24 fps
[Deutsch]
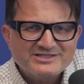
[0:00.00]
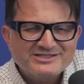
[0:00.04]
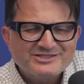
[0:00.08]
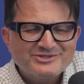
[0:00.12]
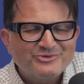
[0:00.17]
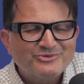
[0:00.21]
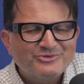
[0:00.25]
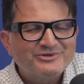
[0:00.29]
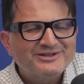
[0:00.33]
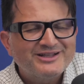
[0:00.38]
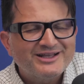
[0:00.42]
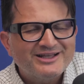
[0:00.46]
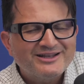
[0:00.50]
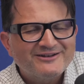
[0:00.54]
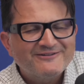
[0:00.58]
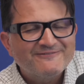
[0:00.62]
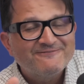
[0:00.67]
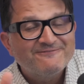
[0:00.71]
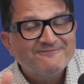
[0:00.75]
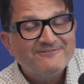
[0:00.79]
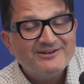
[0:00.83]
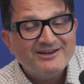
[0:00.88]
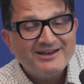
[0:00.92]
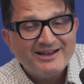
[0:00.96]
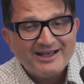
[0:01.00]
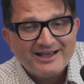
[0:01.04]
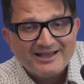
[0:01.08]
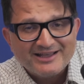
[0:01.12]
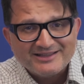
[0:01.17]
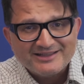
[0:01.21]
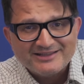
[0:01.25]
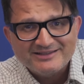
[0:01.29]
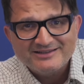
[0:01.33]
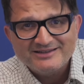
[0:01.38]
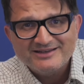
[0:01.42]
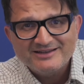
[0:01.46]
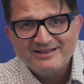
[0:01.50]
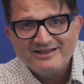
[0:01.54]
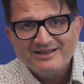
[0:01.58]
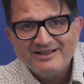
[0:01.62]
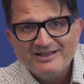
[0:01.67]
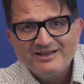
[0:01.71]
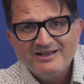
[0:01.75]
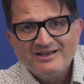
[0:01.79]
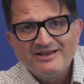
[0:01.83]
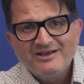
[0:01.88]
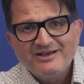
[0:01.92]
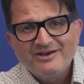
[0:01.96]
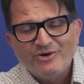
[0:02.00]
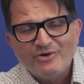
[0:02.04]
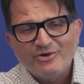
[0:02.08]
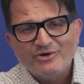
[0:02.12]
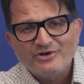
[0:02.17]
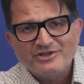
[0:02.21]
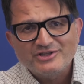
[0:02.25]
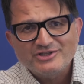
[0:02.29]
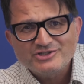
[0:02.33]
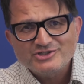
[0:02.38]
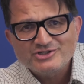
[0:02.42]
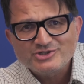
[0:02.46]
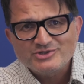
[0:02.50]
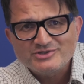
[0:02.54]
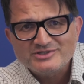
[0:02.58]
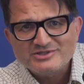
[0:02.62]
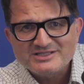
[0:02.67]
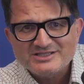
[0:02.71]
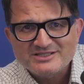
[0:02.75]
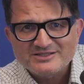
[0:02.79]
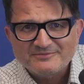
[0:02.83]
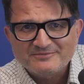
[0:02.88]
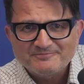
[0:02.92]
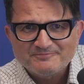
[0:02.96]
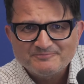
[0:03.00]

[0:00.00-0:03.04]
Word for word: und dann vielleicht euch schützen.